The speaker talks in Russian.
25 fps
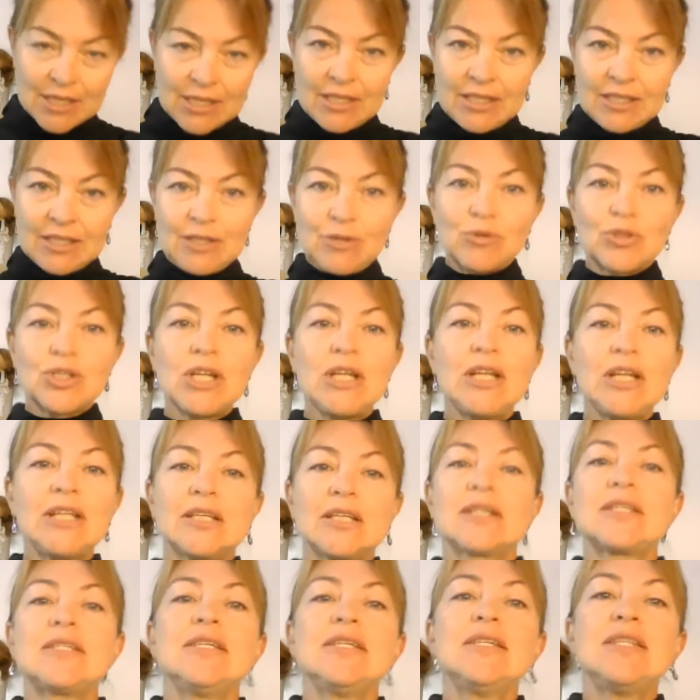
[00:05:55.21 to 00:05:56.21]
Неужели
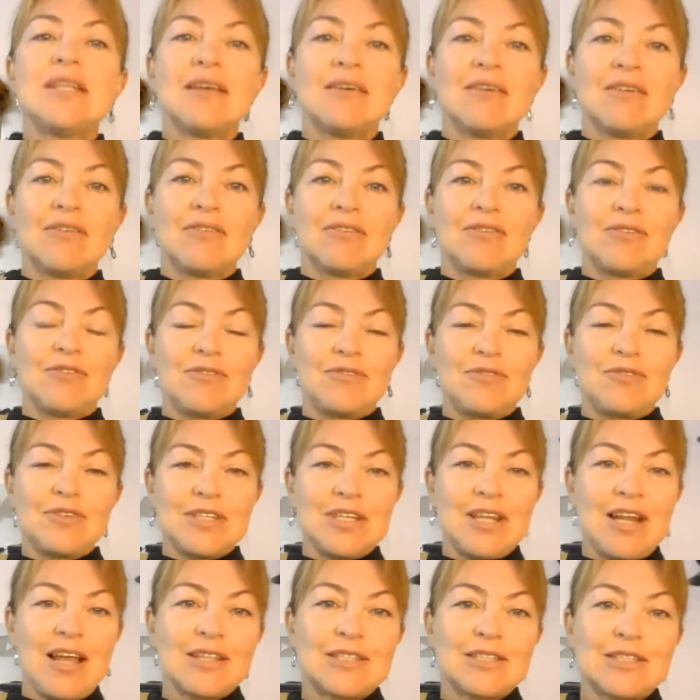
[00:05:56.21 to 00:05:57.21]
токсины э,
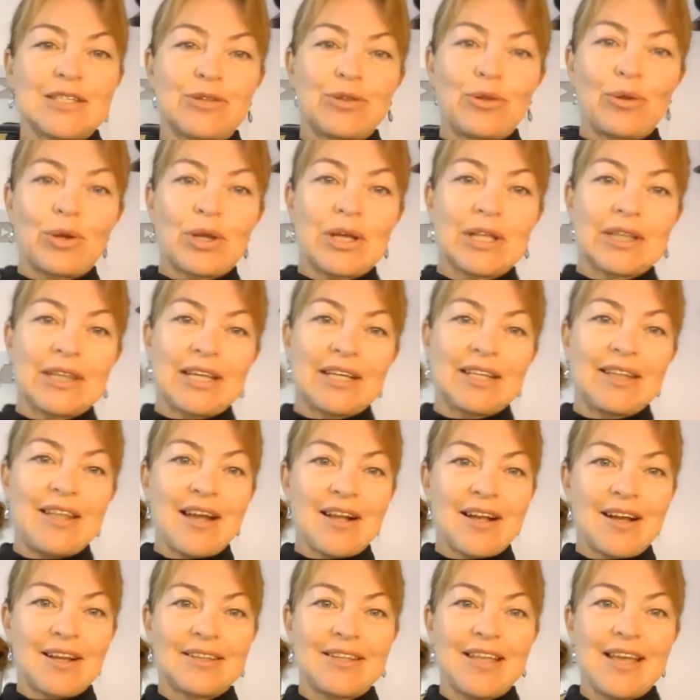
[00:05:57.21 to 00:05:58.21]
выделяются только тогда,
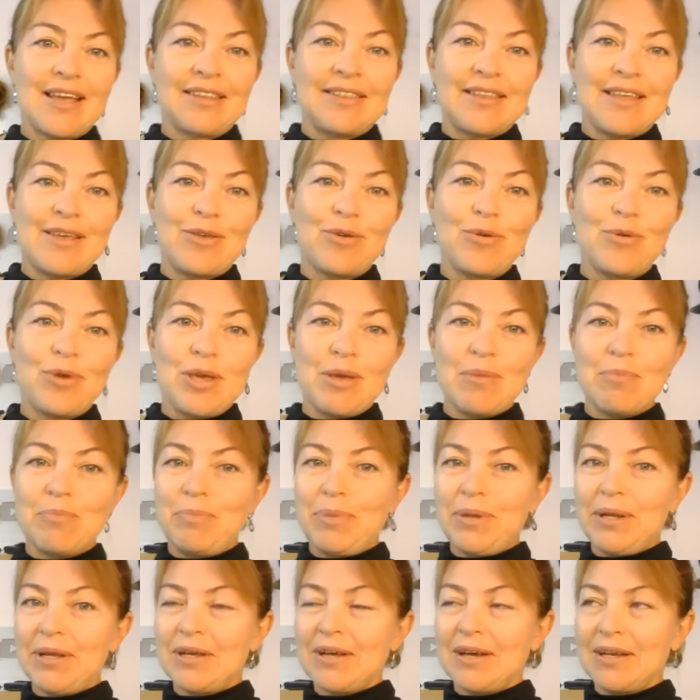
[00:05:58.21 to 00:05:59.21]
когда я даю им
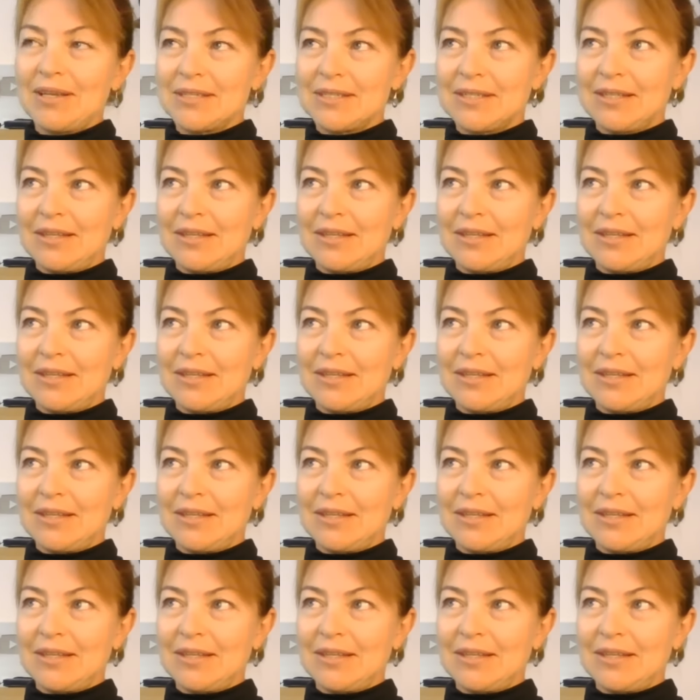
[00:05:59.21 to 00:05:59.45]
приказ?